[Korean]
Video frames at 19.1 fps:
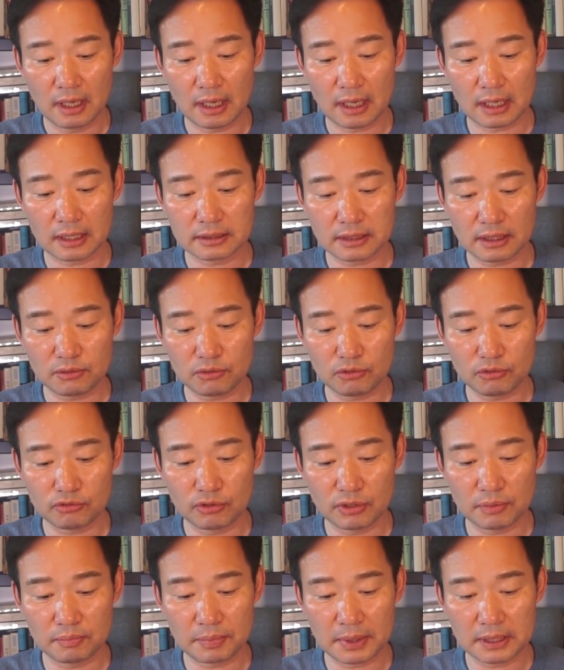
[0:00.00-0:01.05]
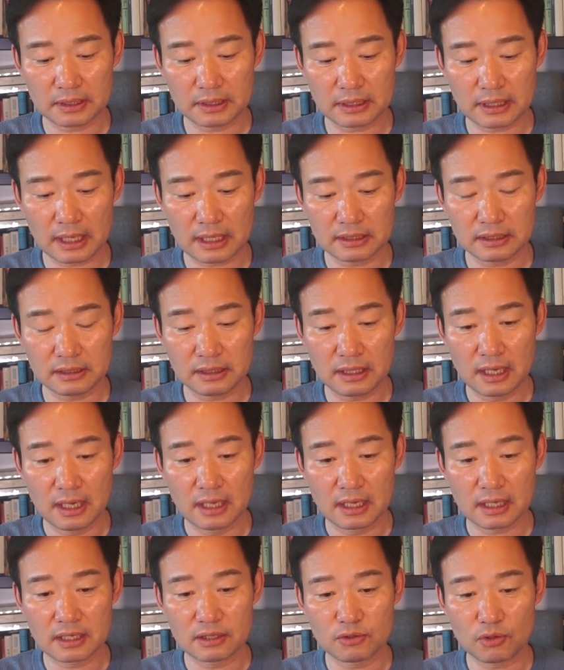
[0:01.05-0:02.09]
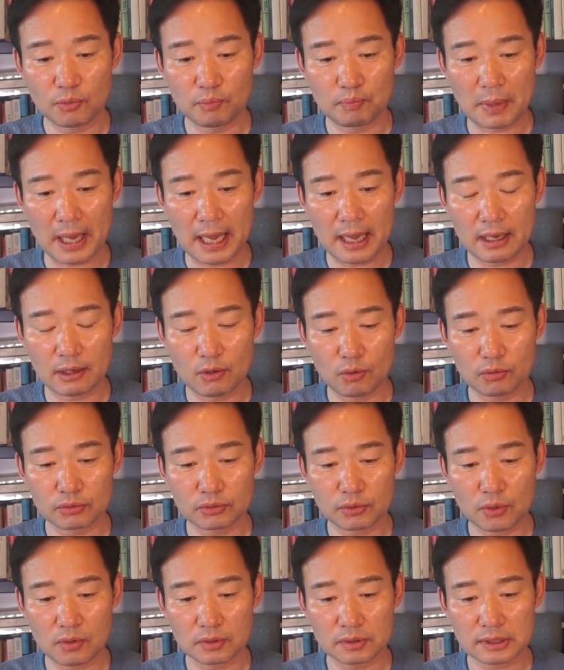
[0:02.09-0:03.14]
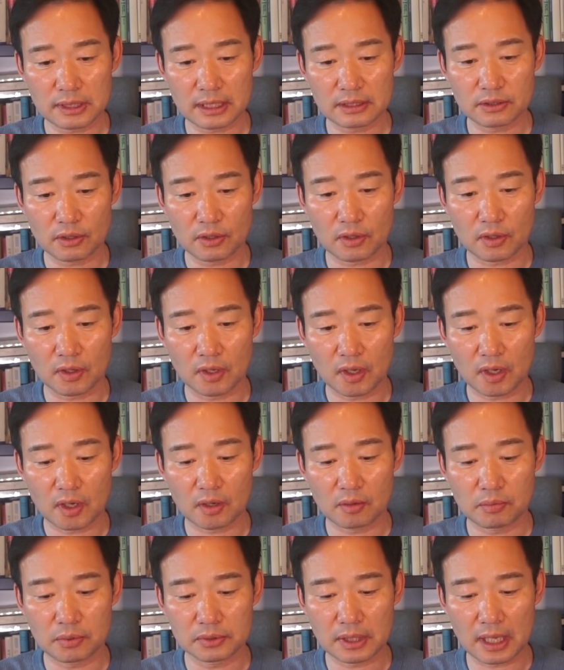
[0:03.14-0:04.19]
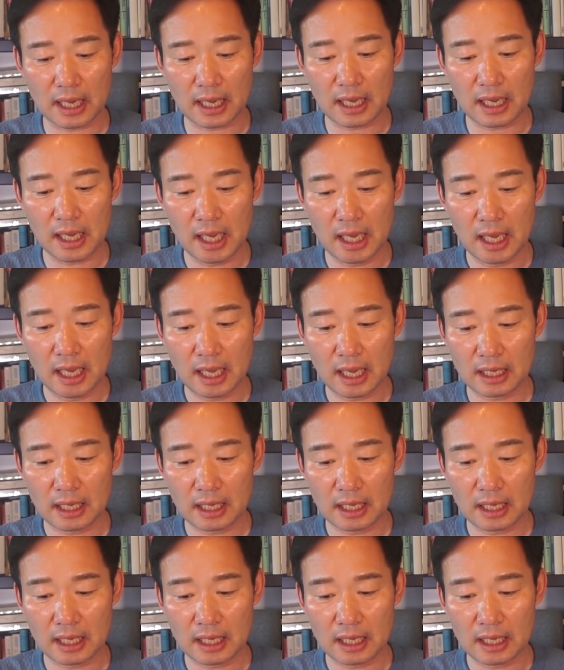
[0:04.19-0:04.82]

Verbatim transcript: 아, 새로 구입한 땅은 기존 매곡동 사저보다